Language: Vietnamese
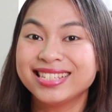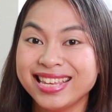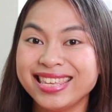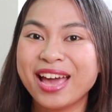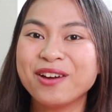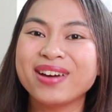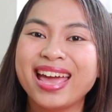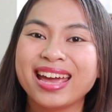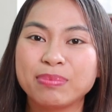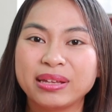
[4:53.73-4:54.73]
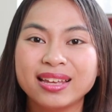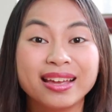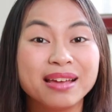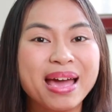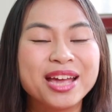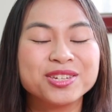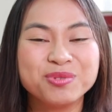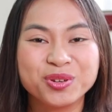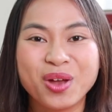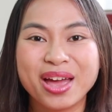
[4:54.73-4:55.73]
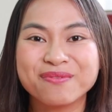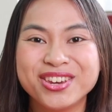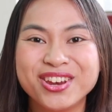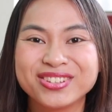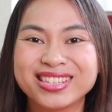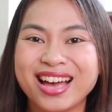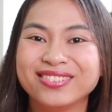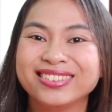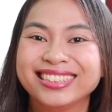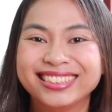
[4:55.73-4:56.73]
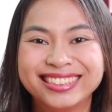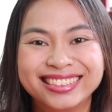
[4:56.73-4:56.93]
Xin chào và hẹn gặp lại tất cả các bạn trong những đoạn video sau.